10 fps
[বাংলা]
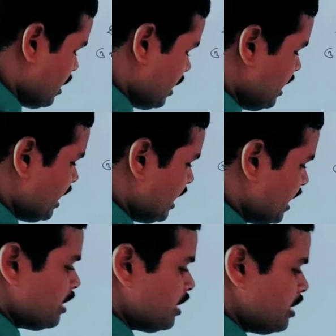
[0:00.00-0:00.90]
এটাকে
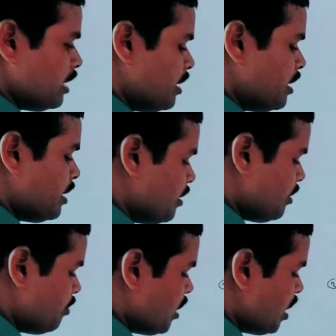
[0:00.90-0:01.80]

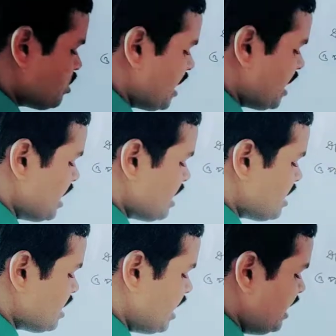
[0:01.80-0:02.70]
বাম সাইড ডান
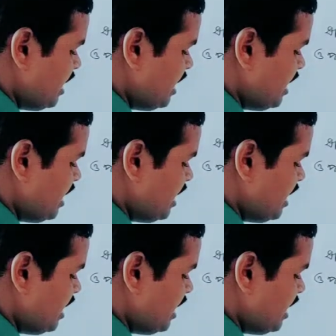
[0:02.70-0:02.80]
সাইডে